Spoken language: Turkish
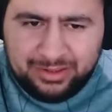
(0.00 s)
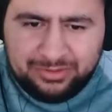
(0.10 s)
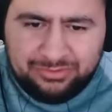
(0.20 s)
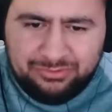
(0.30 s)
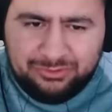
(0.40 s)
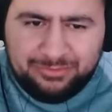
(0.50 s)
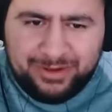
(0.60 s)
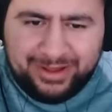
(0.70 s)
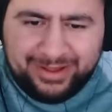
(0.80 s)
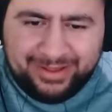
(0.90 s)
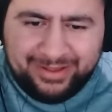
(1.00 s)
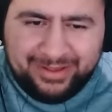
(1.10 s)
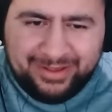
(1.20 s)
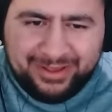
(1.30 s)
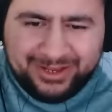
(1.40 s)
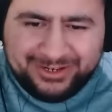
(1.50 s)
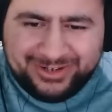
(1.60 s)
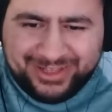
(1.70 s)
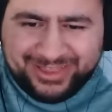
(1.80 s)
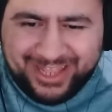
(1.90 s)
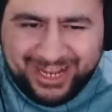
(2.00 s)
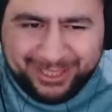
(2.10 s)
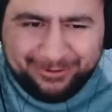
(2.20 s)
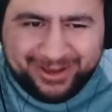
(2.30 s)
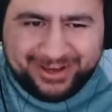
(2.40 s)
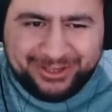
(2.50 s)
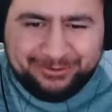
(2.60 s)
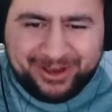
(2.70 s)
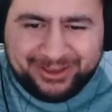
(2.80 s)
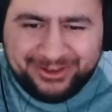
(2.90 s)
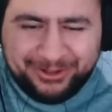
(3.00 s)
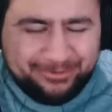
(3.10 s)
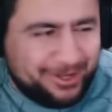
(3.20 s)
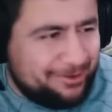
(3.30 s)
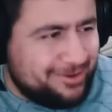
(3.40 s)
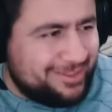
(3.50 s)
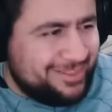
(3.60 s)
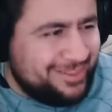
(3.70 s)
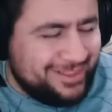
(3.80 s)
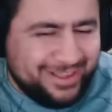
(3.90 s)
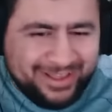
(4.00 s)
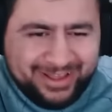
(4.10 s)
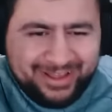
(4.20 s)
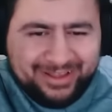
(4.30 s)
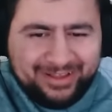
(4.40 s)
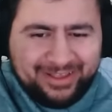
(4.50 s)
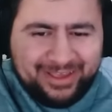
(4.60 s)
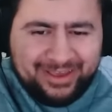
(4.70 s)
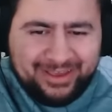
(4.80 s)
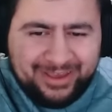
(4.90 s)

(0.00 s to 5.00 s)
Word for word: Durma. Şu an deli gibi kayıyor bak gene bu abi. Eee